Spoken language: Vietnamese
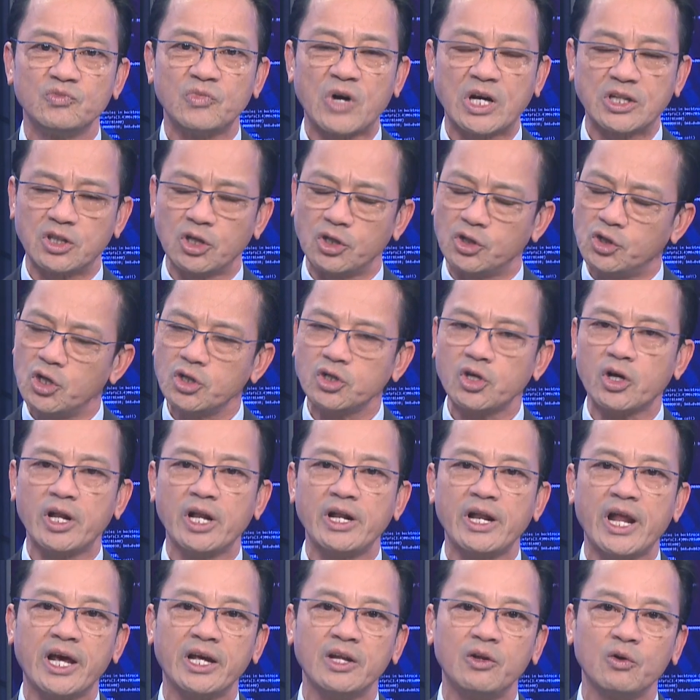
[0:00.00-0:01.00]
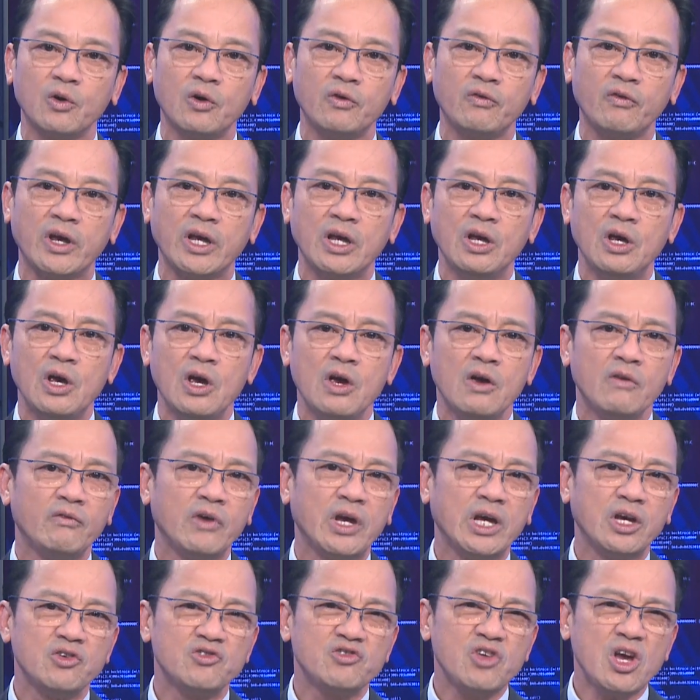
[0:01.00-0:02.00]
Và từ trước cho đến nay thưa quý vị,
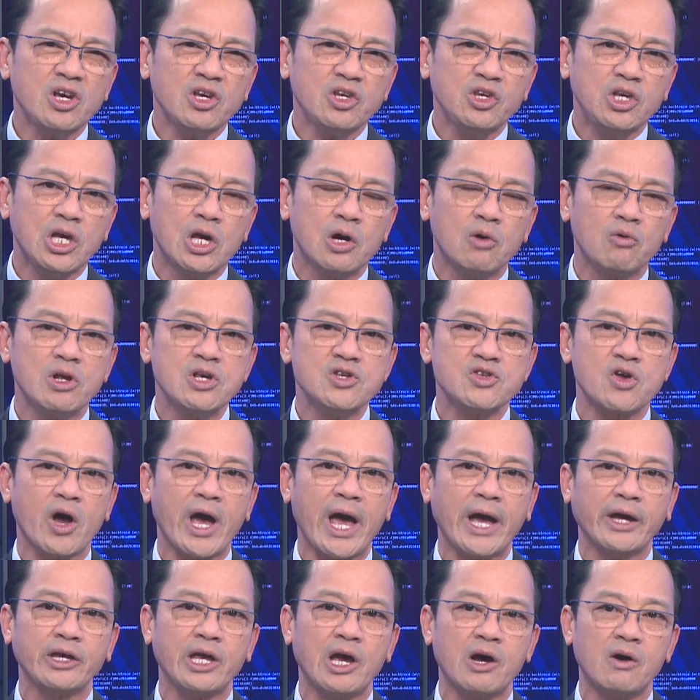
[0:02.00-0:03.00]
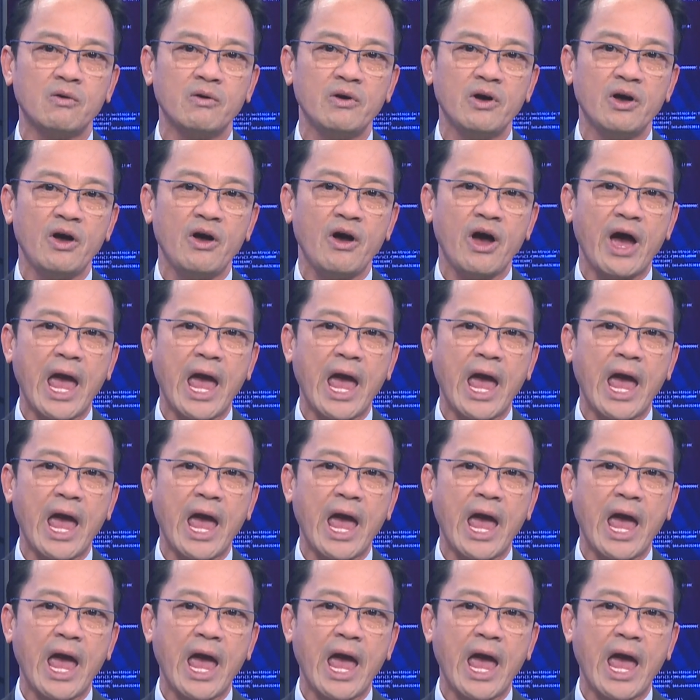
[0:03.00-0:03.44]
vì rất nhiều lý do khác nhau,